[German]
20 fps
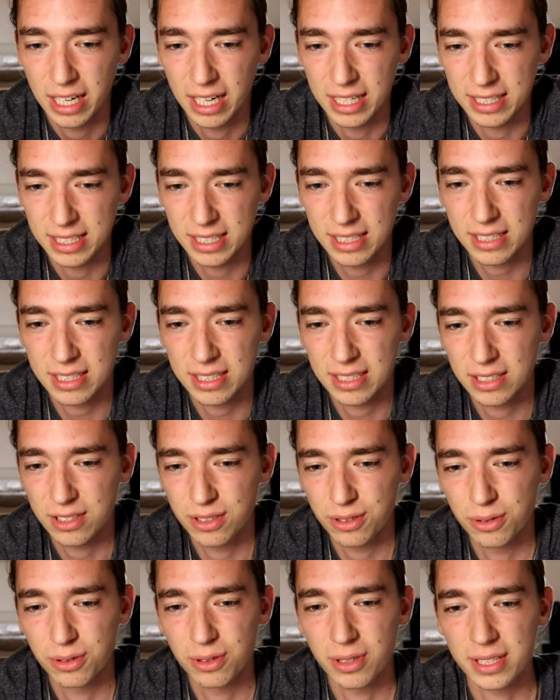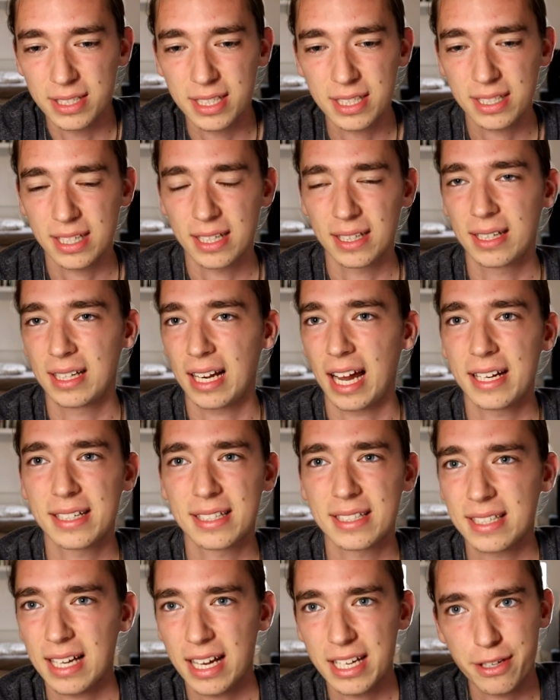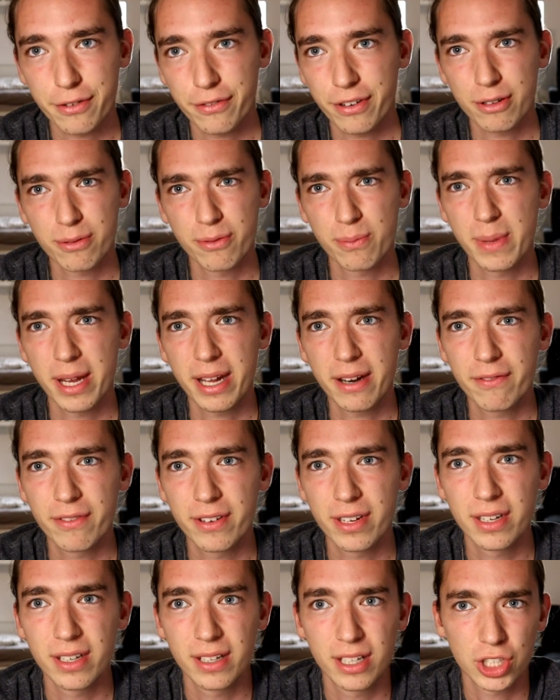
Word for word: es sind so, es ist das gleiche Phänomen wie